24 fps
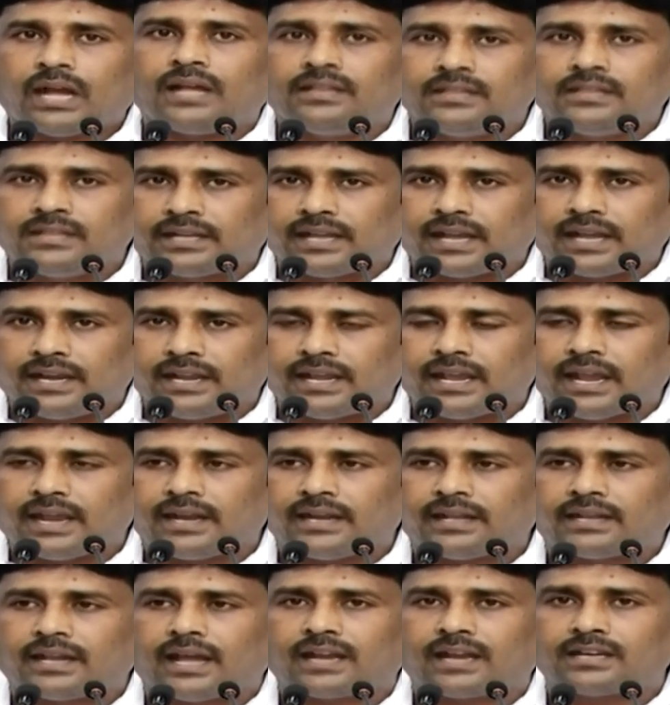అందుకనే
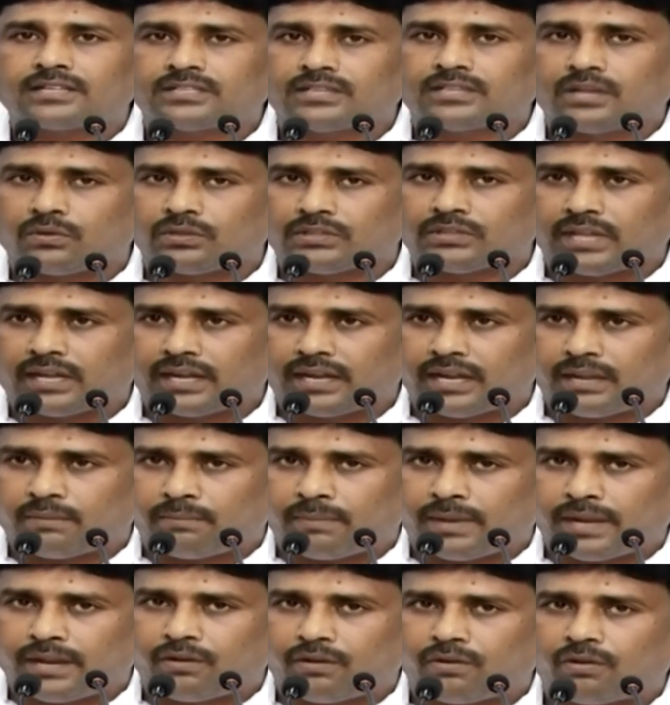ఆయనకు అరెస్ట్ అవుతారనే
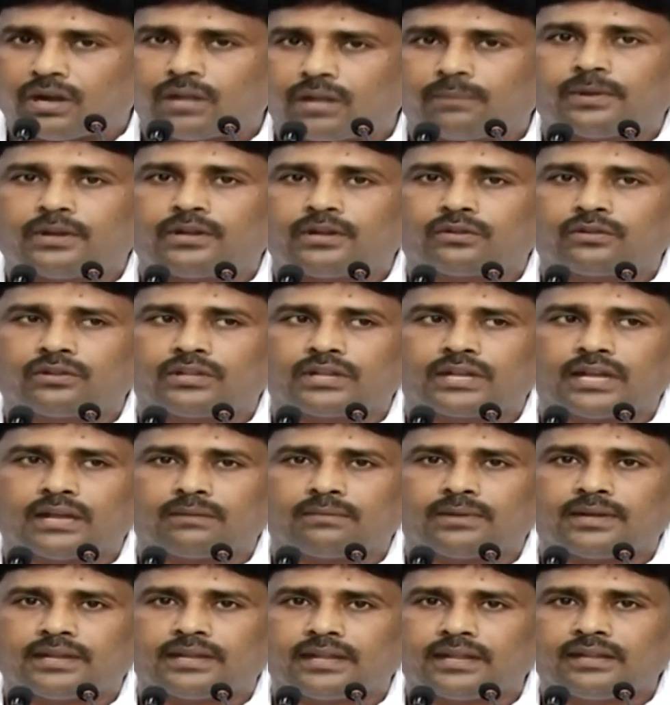భయం కూడా పట్టుకుంది
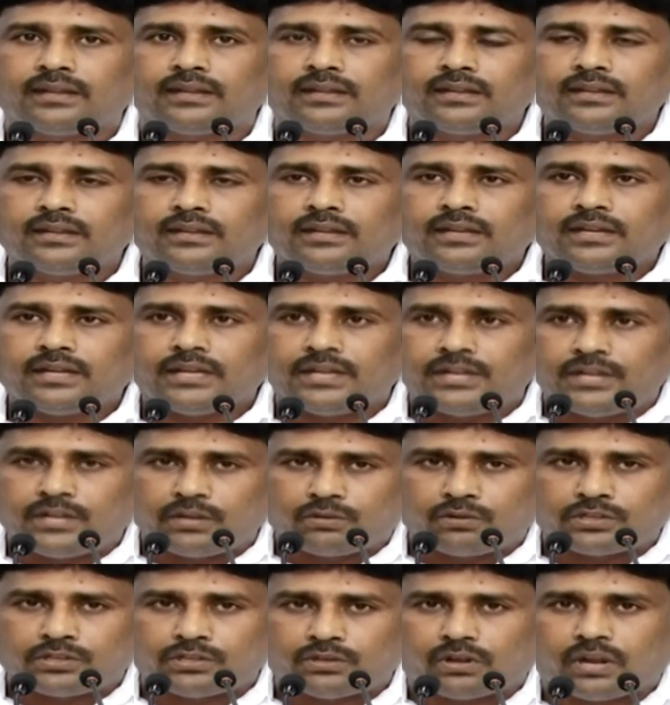కాబట్టి
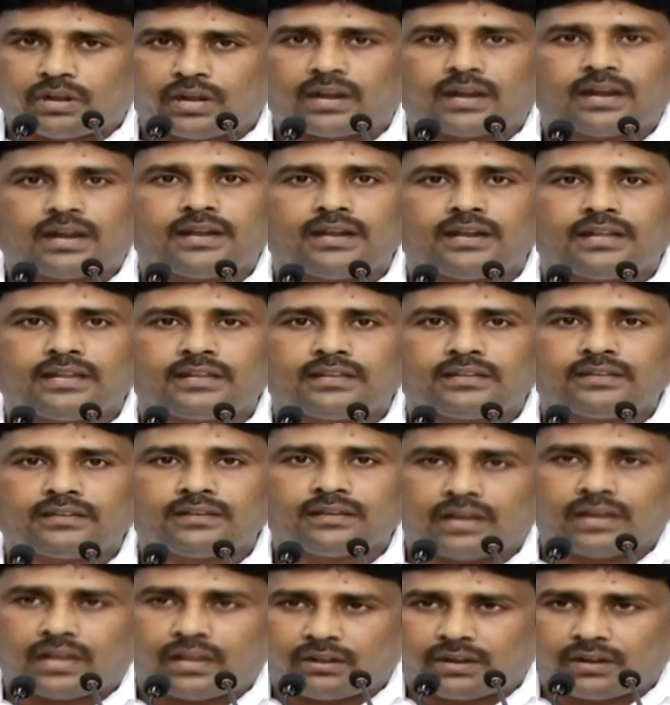ఇంటికి వచ్చి ఒకళ్ళు రండి
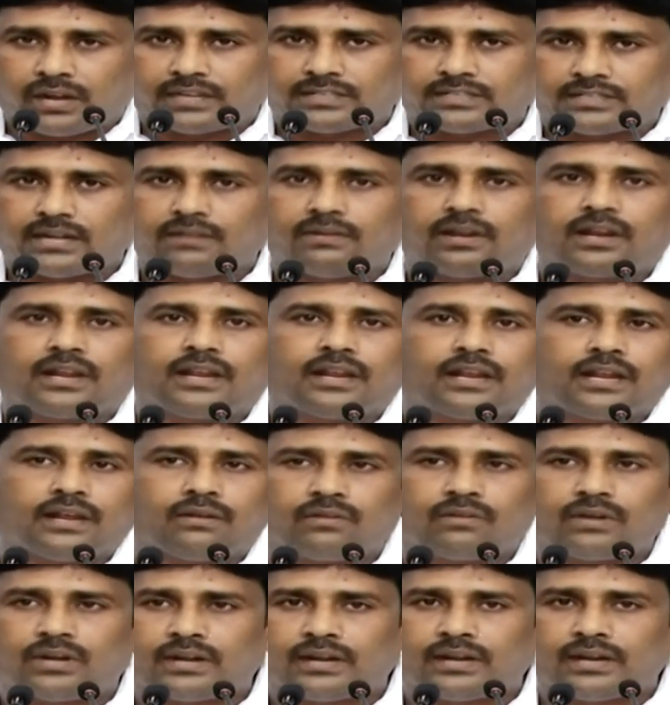నాకు రక్షణ వలయంగా
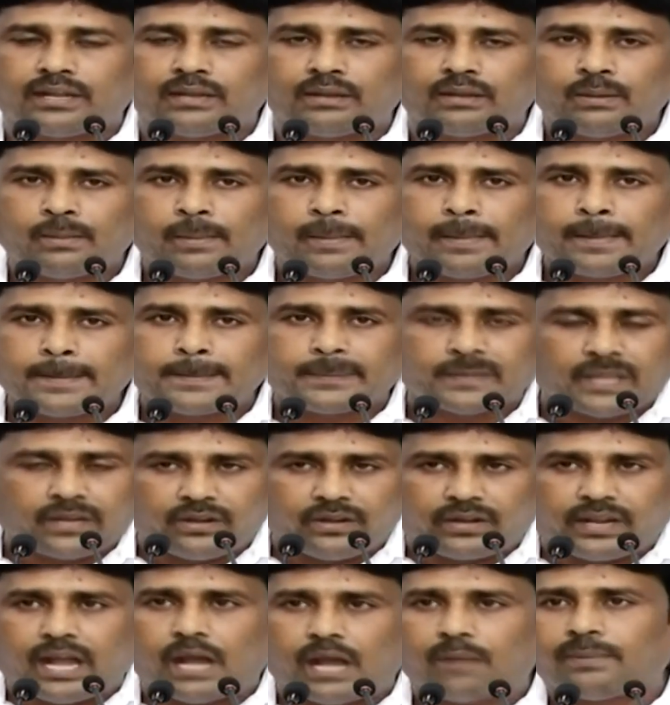ఉండండి
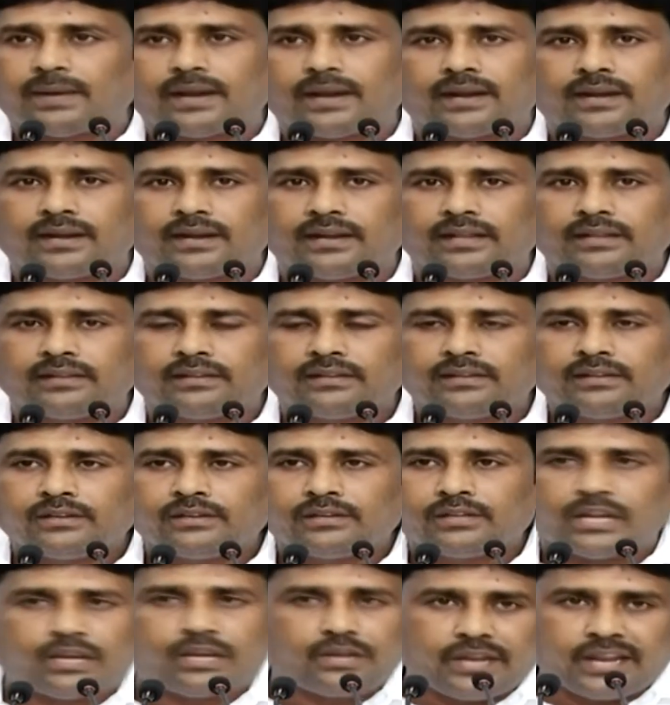నన్ను కాపాడండి
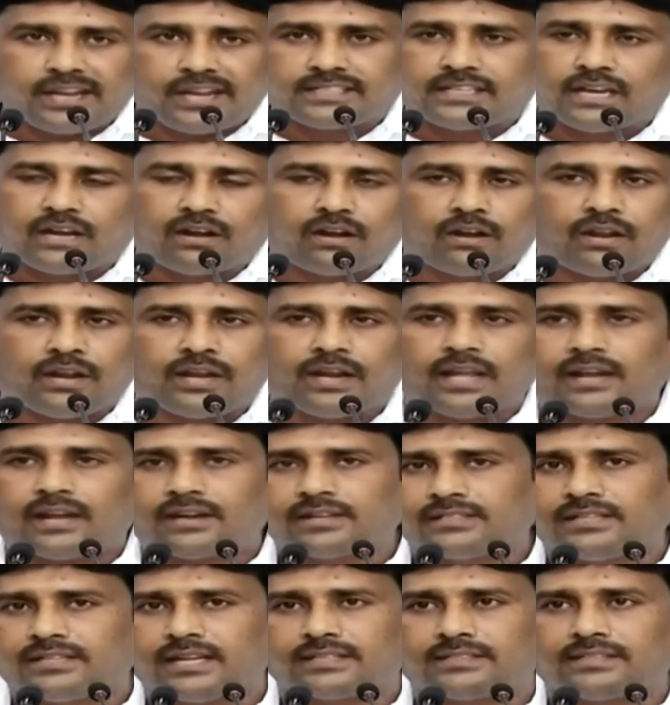నన్ను ఏ క్షణంలో అయినా
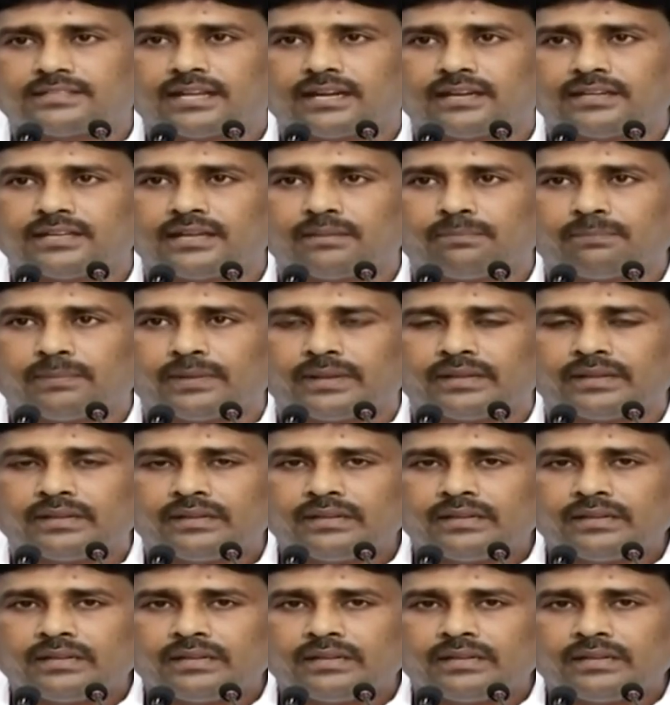అరెస్ట్ చేస్తారని చెప్పి